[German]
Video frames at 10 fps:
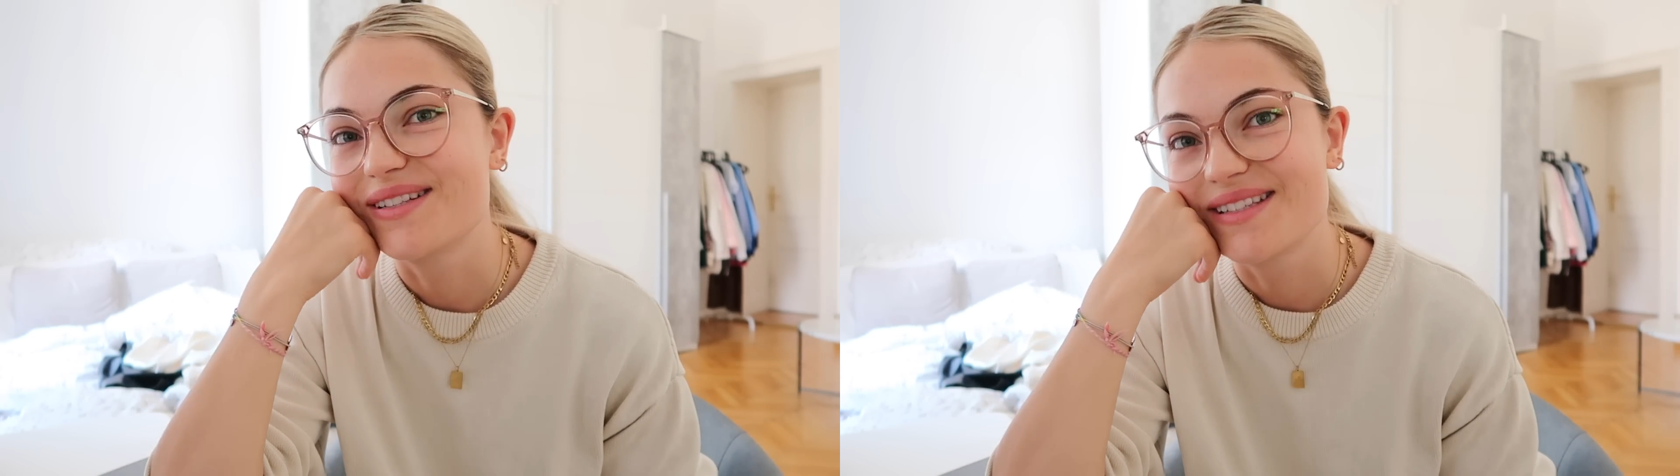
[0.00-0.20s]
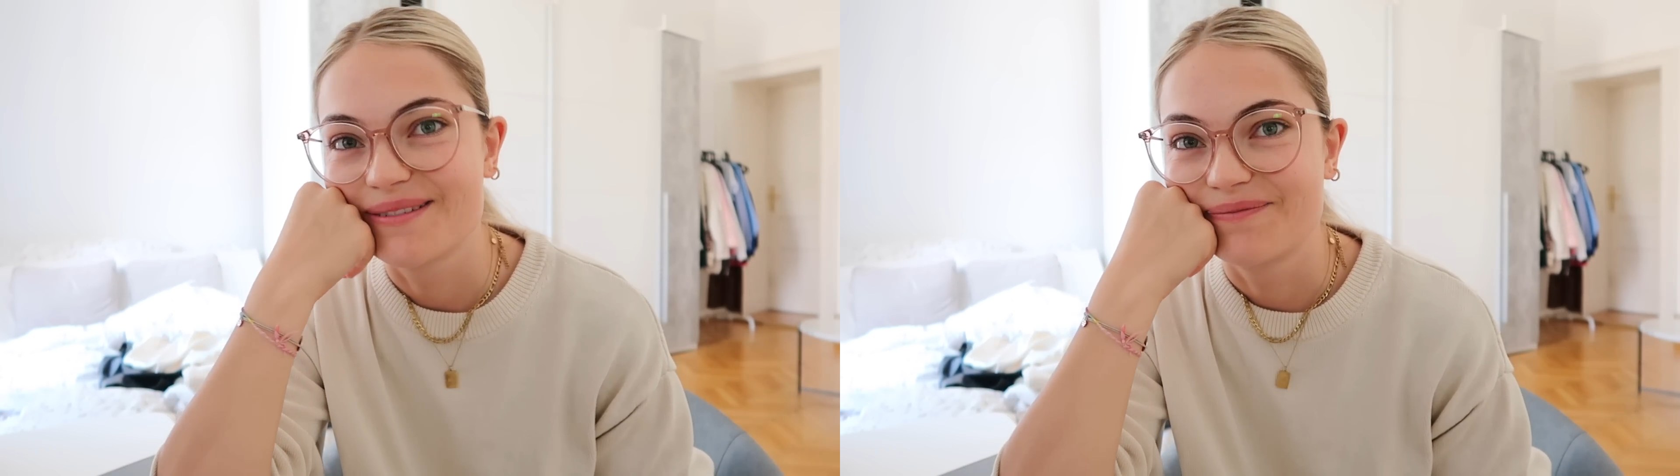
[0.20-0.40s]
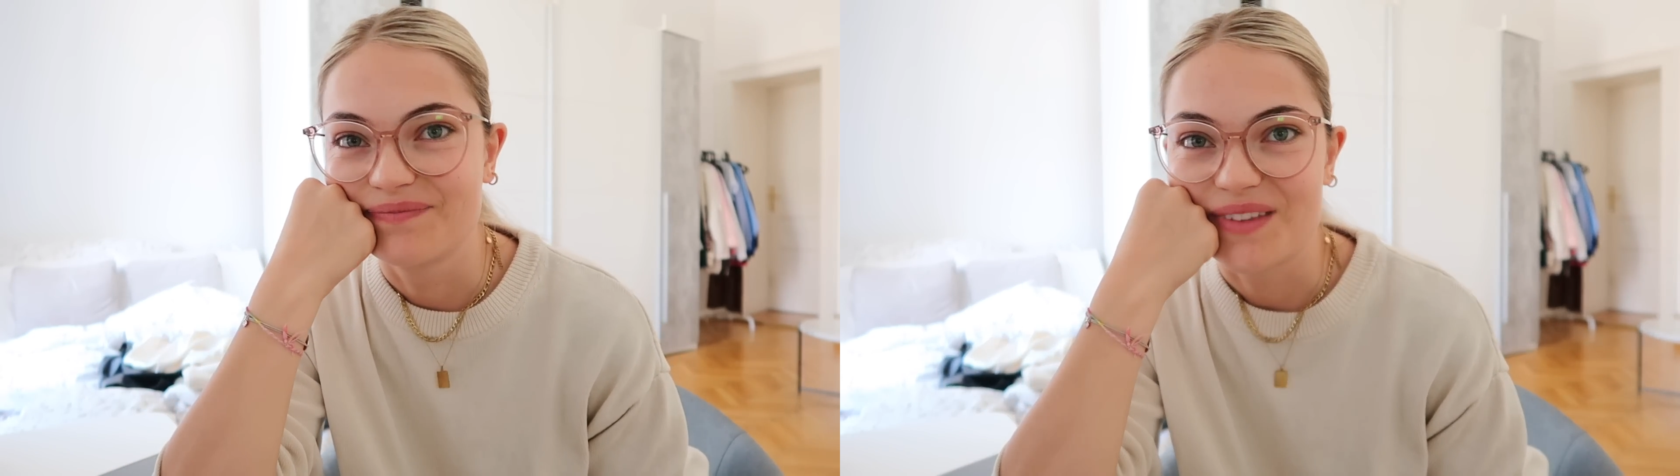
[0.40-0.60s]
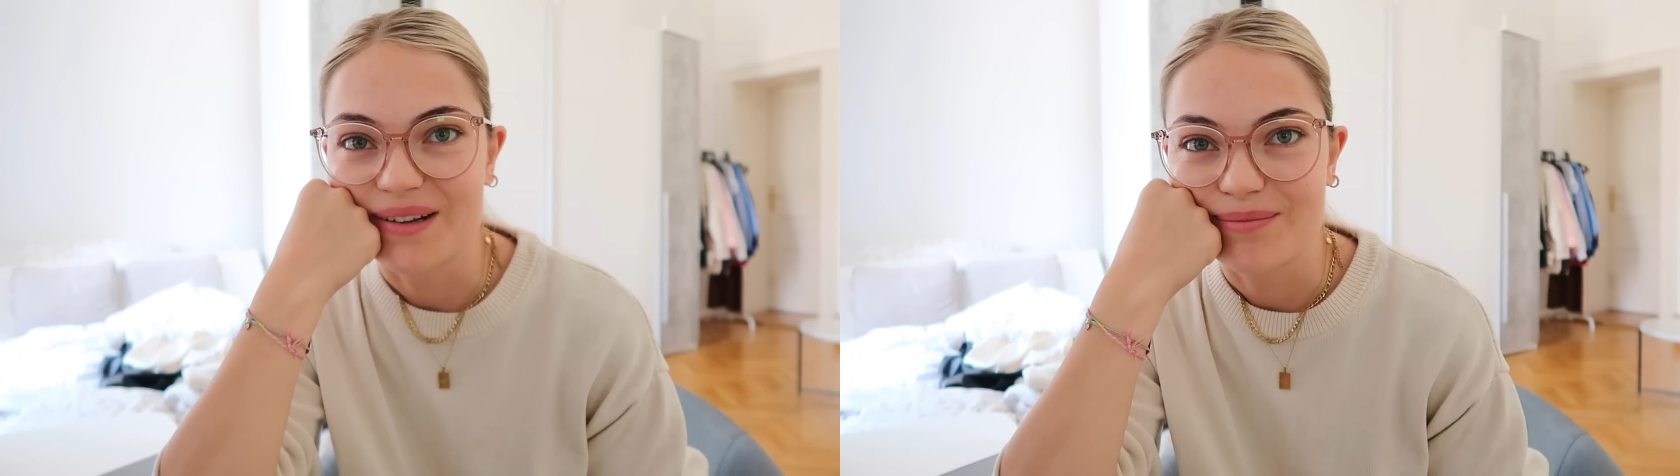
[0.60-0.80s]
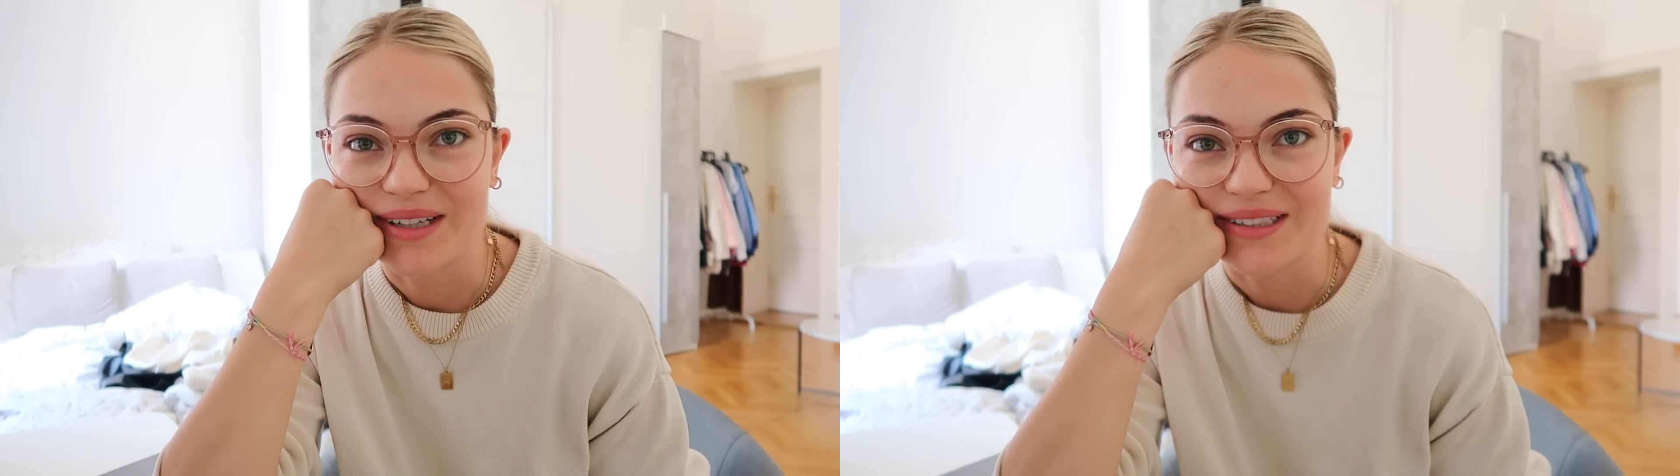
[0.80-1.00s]
Sonst
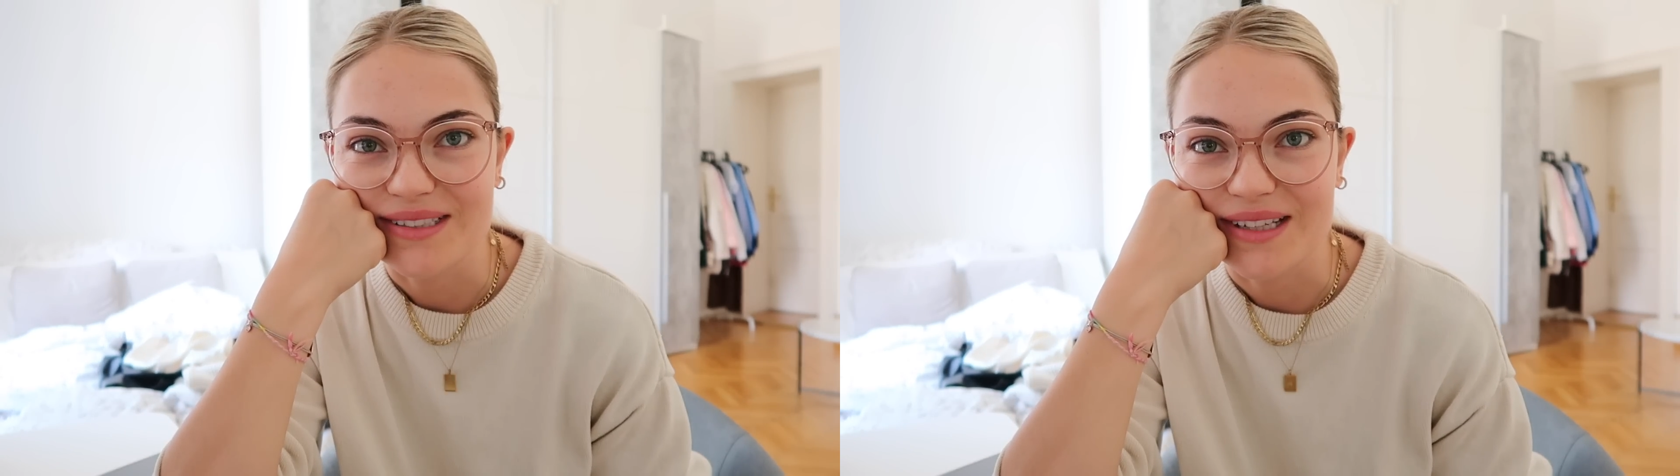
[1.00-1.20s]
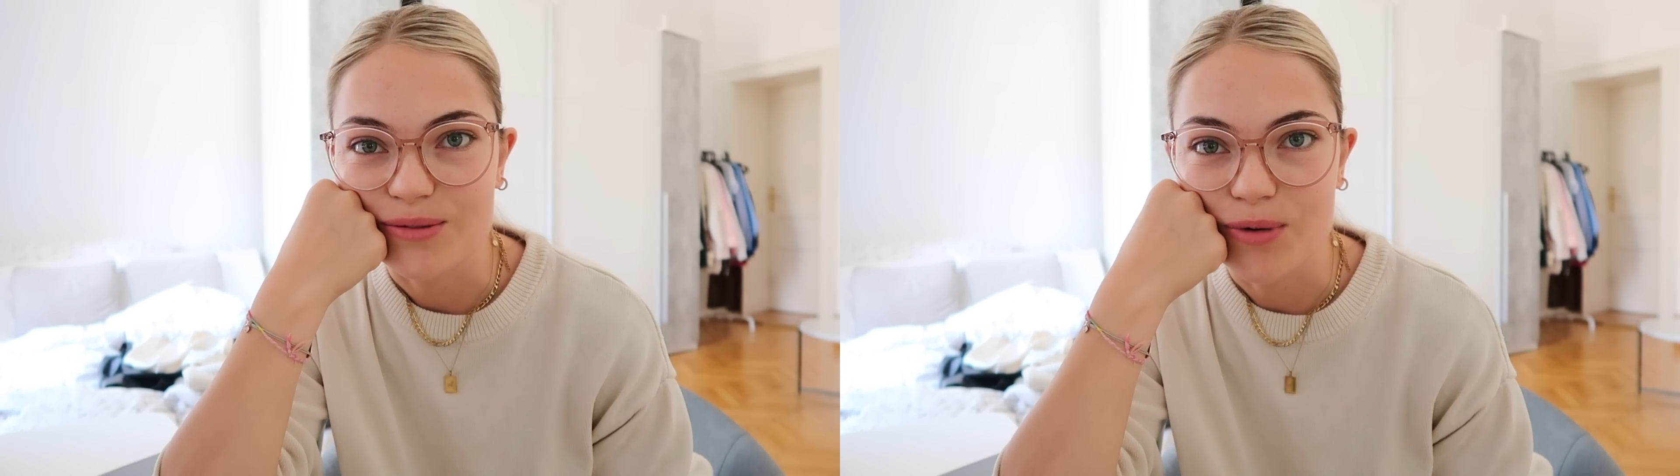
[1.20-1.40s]
ja, mag ich das eigentlich